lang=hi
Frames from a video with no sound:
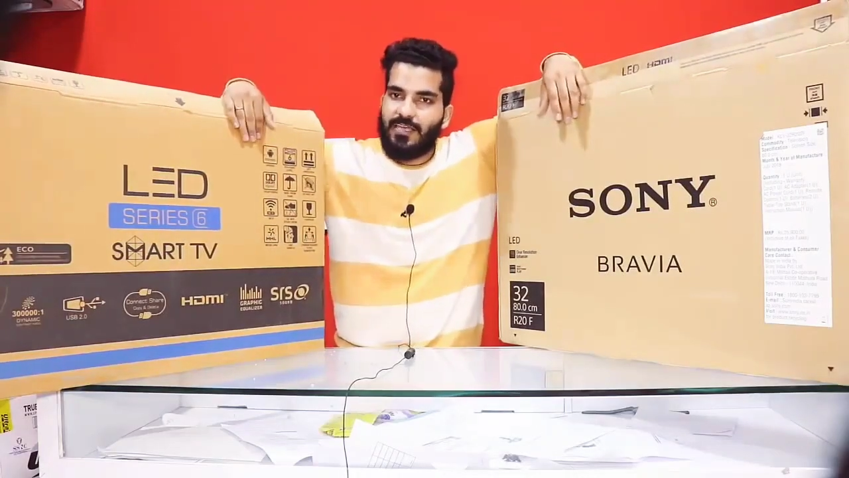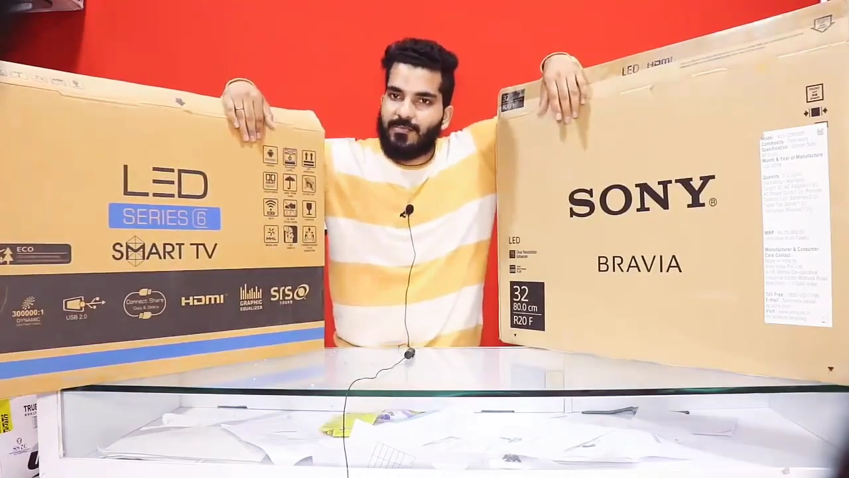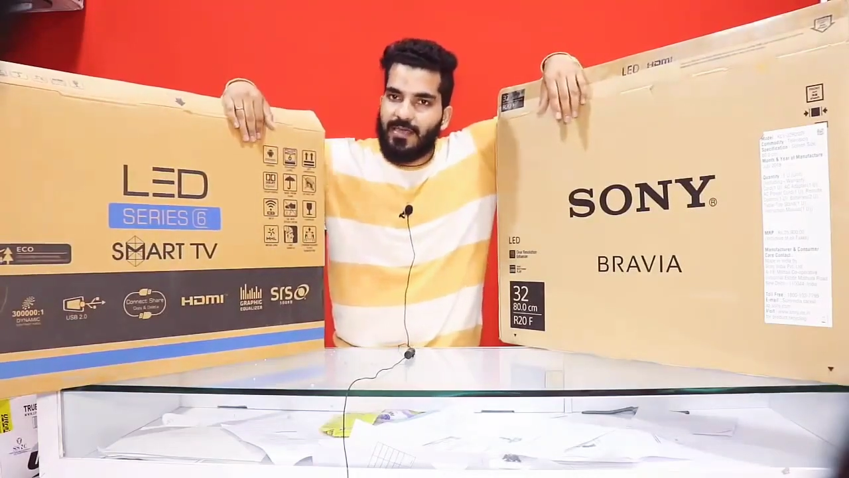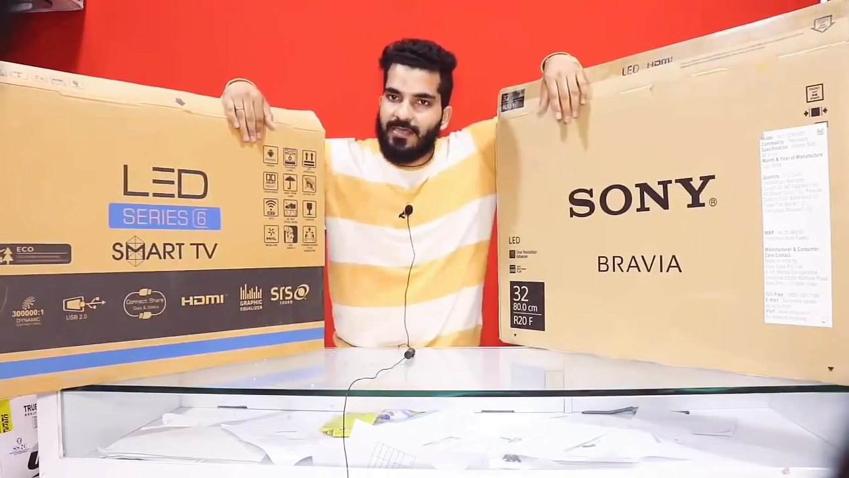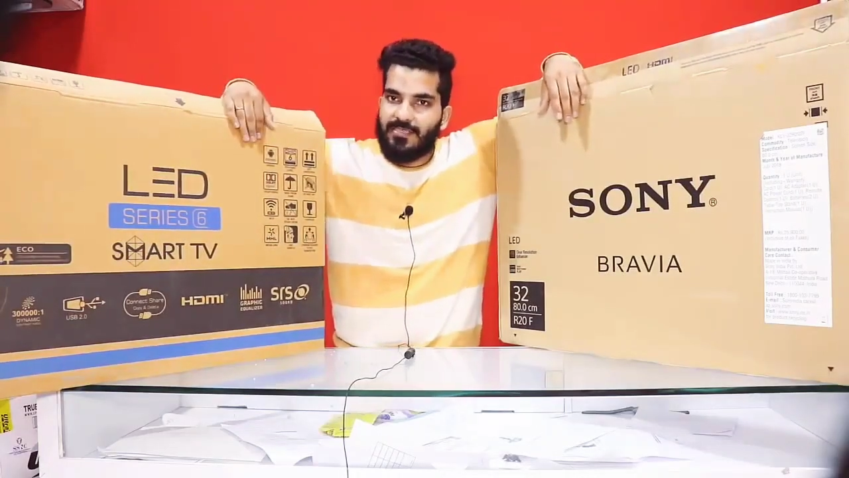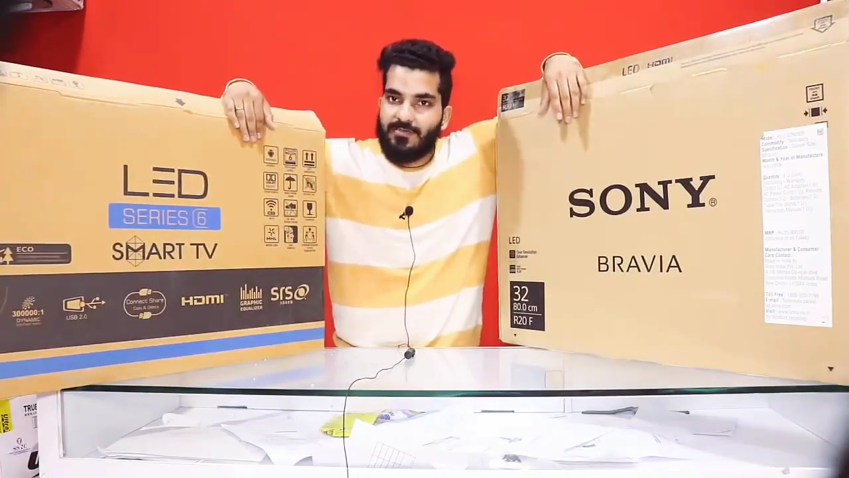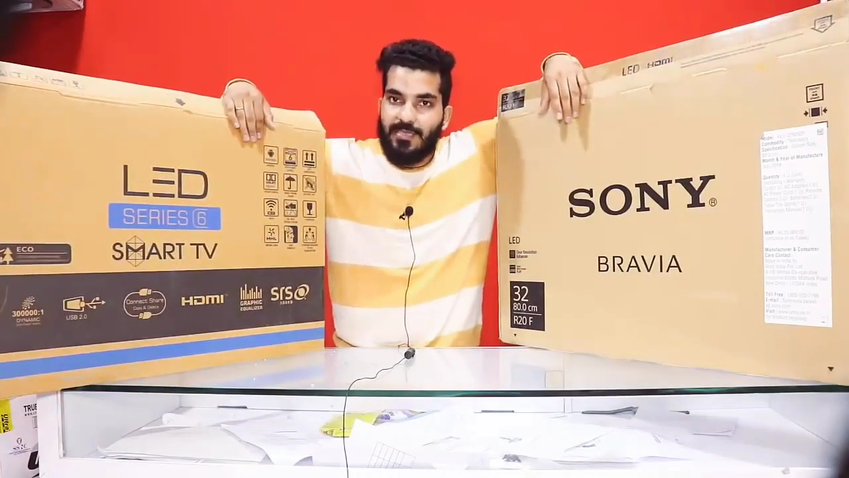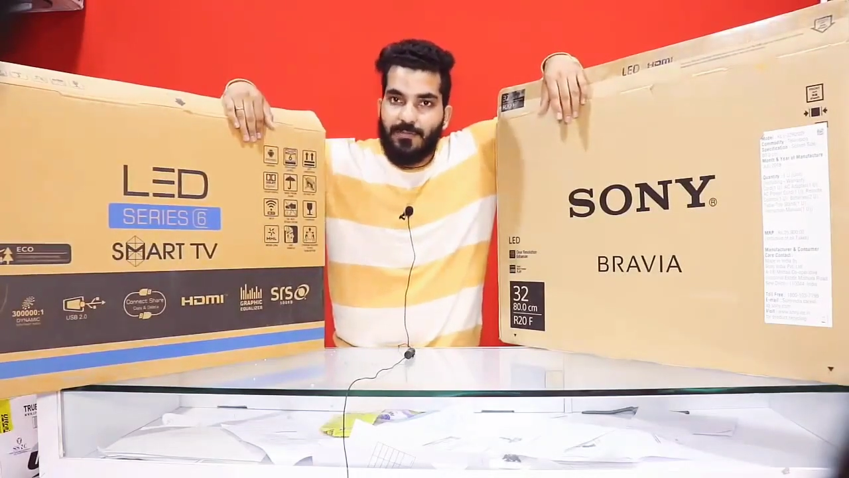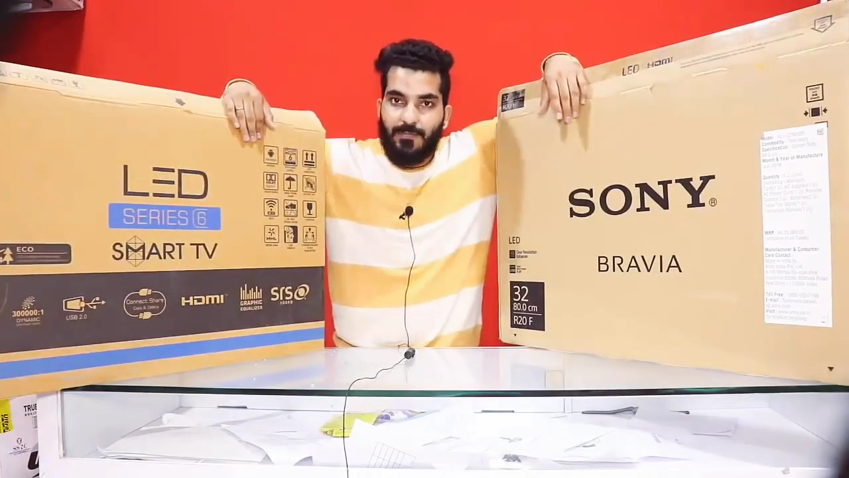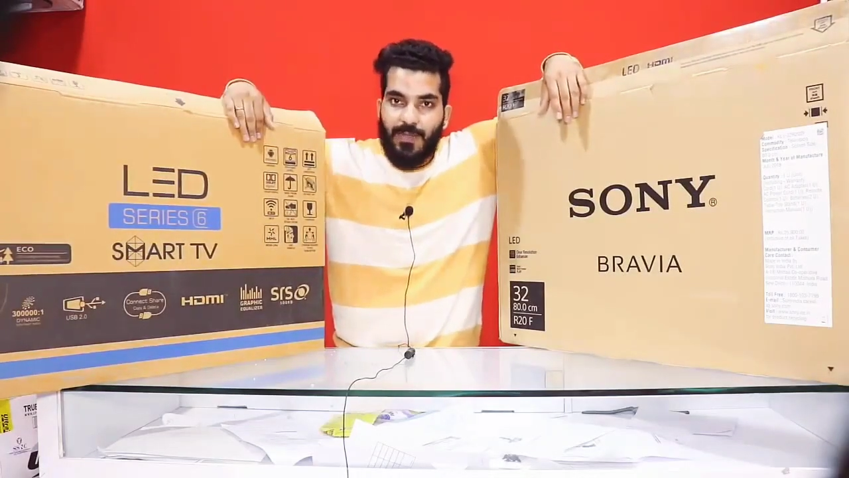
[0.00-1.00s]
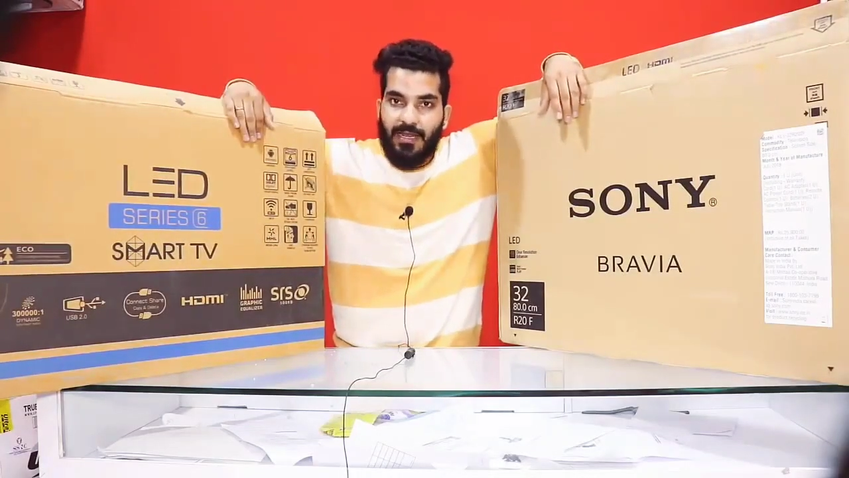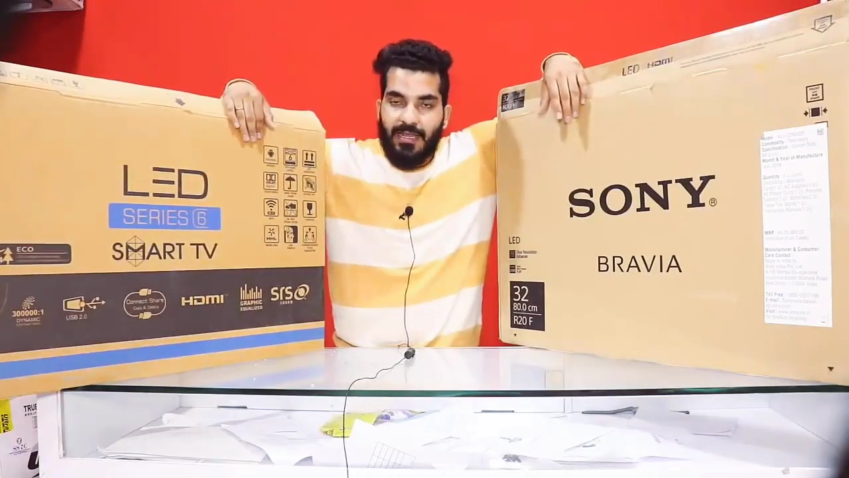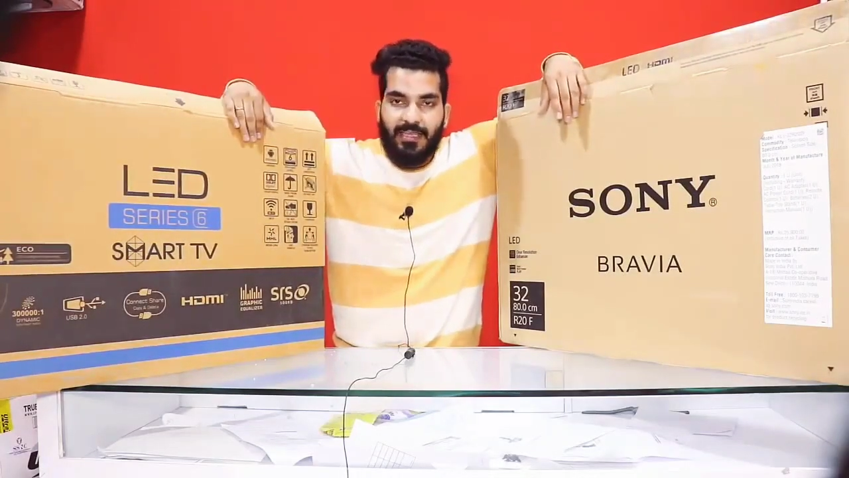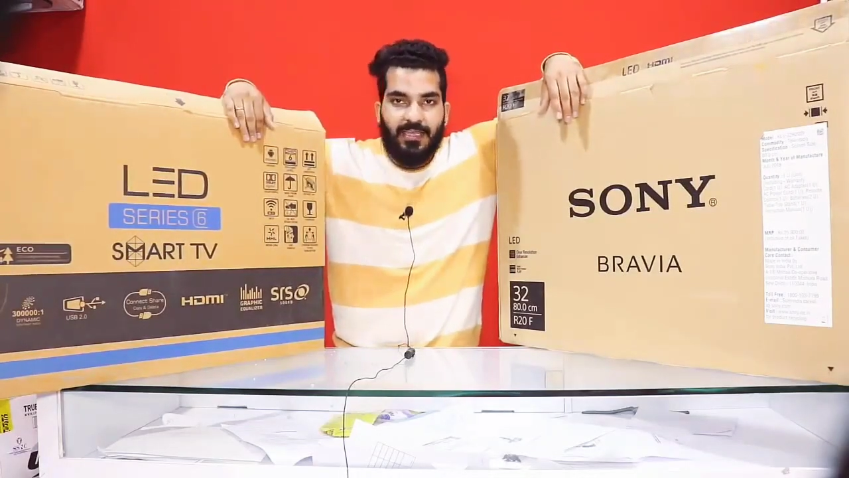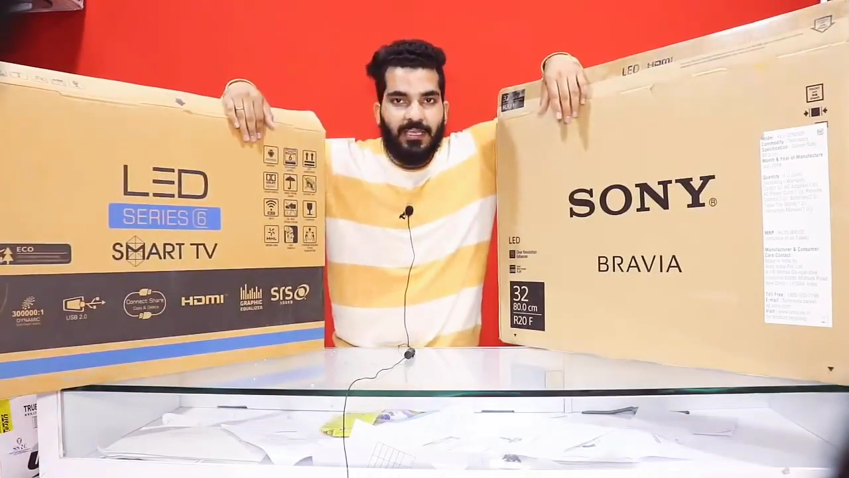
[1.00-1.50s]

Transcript: देख पाएंगे सबसे पहले